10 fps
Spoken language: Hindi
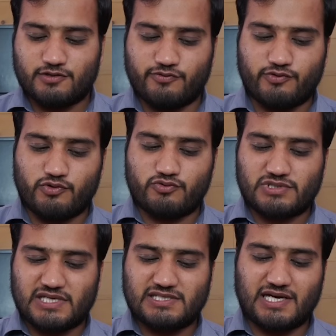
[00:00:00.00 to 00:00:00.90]
तो वो
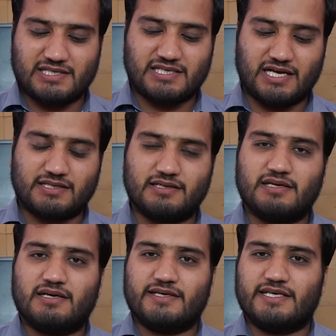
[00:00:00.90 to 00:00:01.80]
उसके साथ साथ
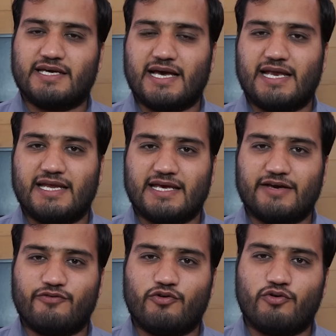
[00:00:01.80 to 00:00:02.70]
ये कह लें
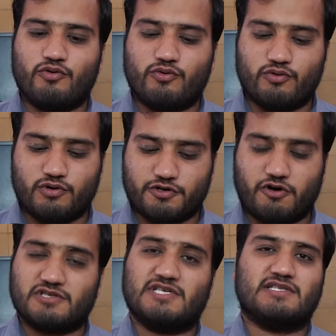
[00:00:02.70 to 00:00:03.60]
कि वो
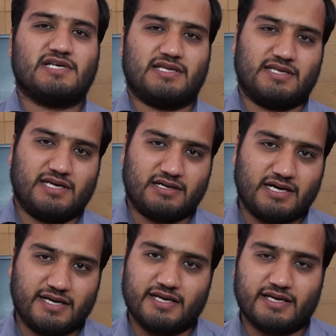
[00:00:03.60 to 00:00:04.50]
टॉक्सन्स आते हैं
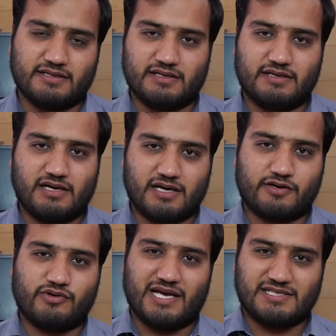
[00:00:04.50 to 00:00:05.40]
खाने के अंदर अगर
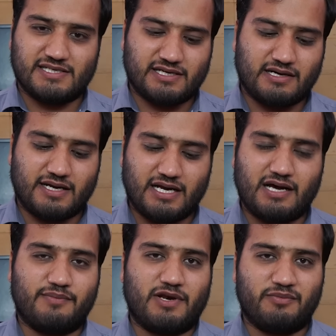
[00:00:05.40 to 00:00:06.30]
कोई एसिडिक खाना
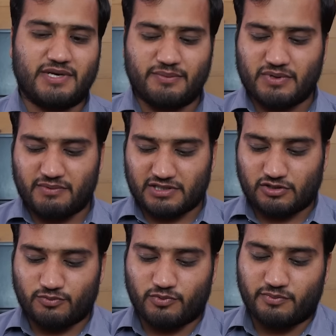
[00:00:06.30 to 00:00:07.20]
आप एलुमिनियम के
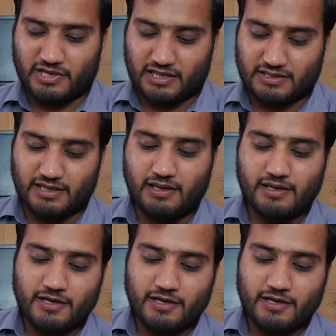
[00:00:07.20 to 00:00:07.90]
बर्तनों में बनाते हैं